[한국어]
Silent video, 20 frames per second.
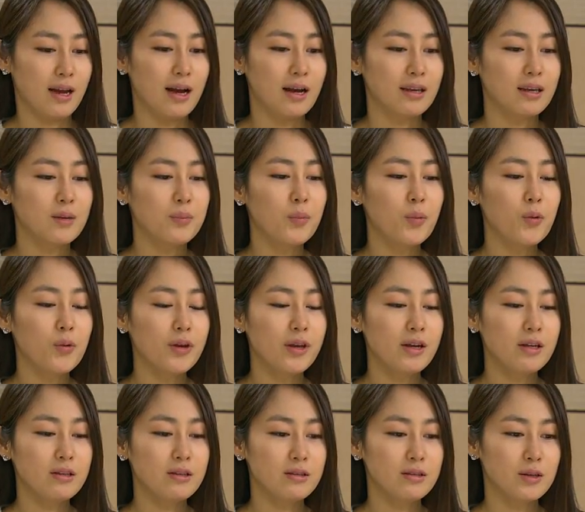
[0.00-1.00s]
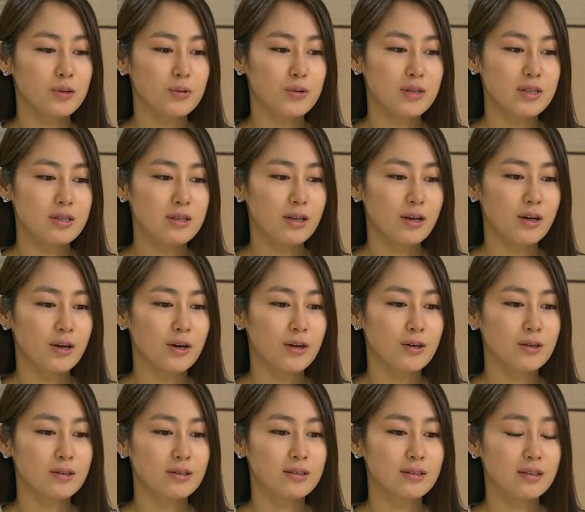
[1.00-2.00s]
아기 포기해야 된다고
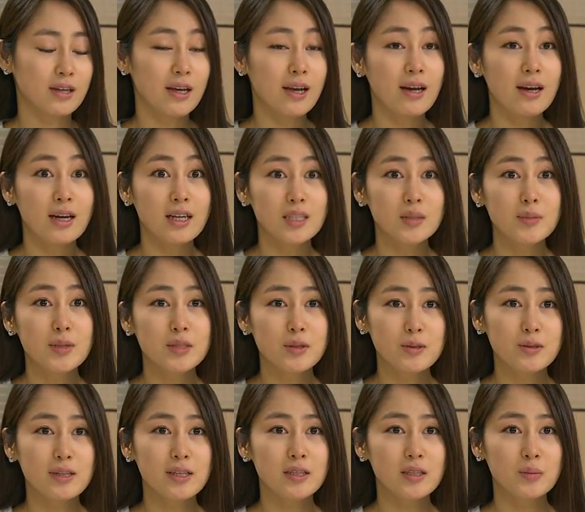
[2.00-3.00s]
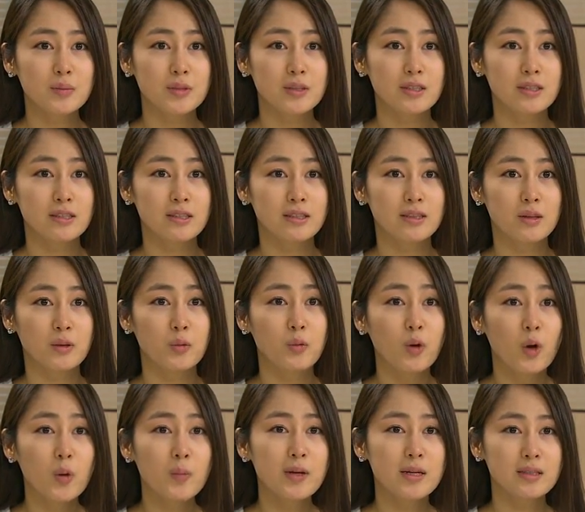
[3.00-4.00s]
했어요. 하지만 선생님은
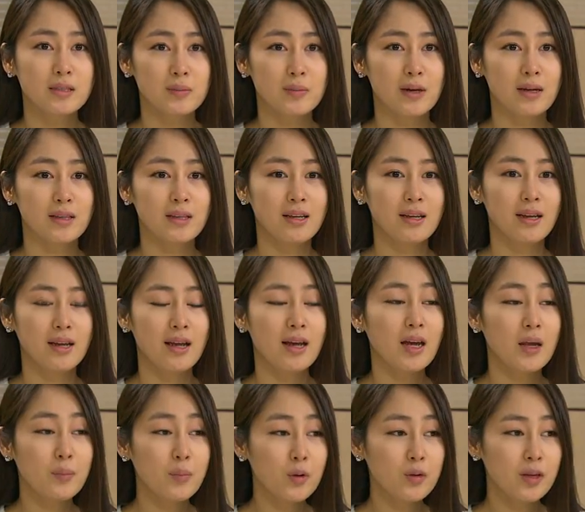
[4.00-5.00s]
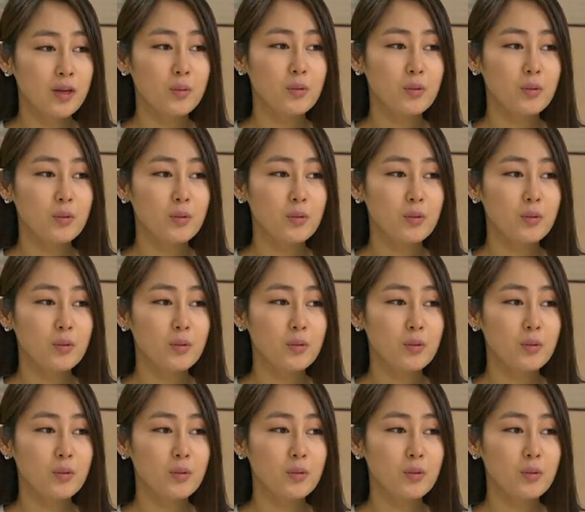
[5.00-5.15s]
위험하지만 한번